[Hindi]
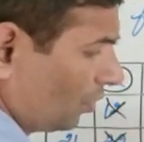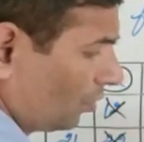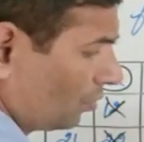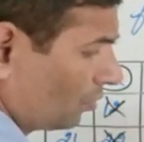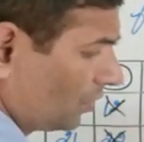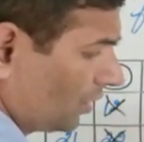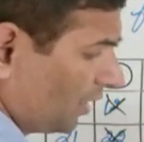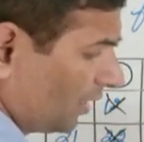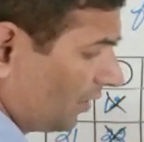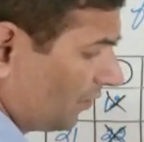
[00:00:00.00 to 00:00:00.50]

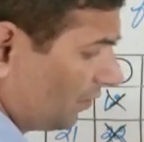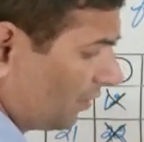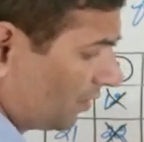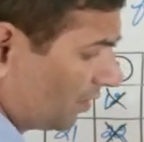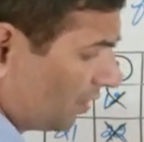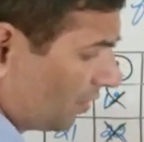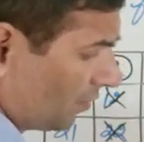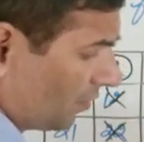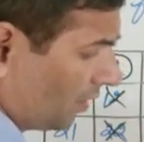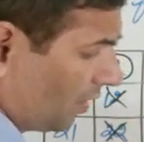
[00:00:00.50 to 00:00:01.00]
टू से
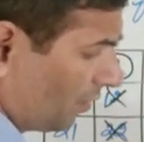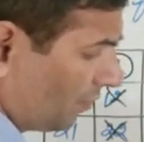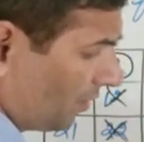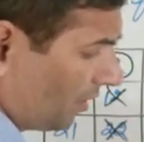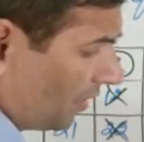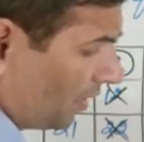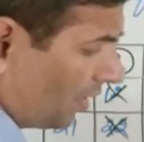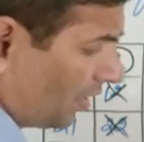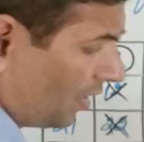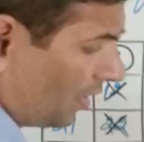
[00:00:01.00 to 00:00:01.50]
डिविजेबल
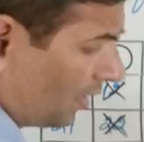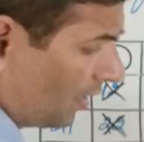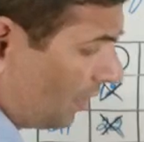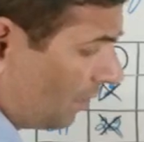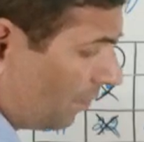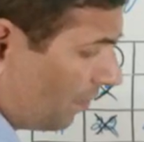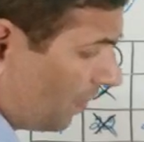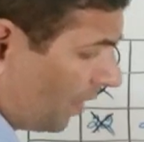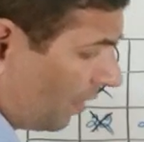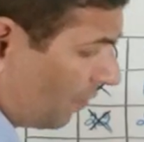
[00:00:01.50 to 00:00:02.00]
हमें
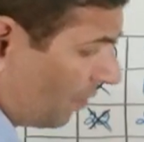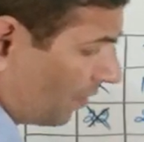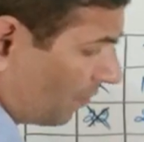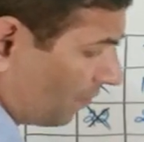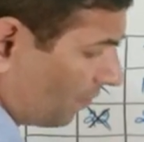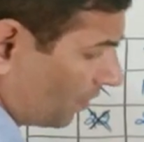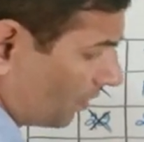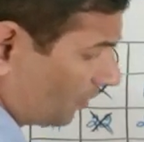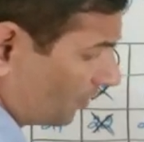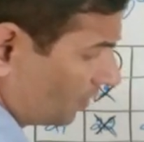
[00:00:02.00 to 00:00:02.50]
निकालने प्राइम
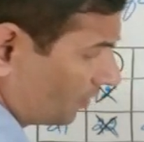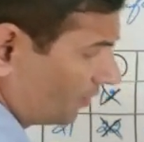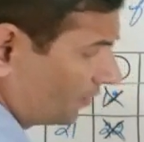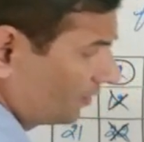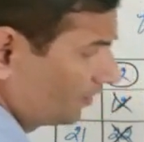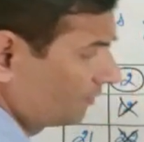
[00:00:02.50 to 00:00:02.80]
नंबर्स